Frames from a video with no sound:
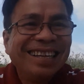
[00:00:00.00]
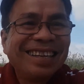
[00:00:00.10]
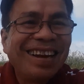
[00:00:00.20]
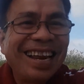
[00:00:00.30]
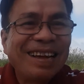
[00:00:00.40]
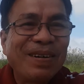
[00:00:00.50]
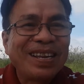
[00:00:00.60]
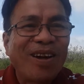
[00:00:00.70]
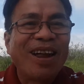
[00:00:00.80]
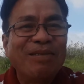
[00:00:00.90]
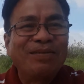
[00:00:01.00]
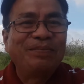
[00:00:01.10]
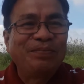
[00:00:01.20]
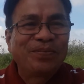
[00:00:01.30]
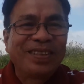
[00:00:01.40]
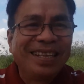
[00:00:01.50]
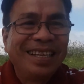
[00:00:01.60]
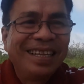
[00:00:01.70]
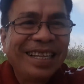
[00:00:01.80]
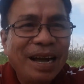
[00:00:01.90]
cho nên là phải chọn lọc
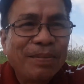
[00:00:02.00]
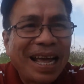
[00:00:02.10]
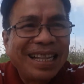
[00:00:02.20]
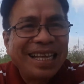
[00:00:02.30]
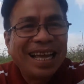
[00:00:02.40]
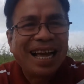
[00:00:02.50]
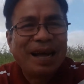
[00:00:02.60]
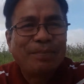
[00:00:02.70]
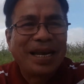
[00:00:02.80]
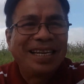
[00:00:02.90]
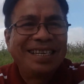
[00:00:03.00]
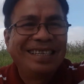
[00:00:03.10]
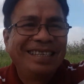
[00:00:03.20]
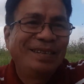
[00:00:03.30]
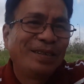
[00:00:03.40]
thì hôm nay thì à, mình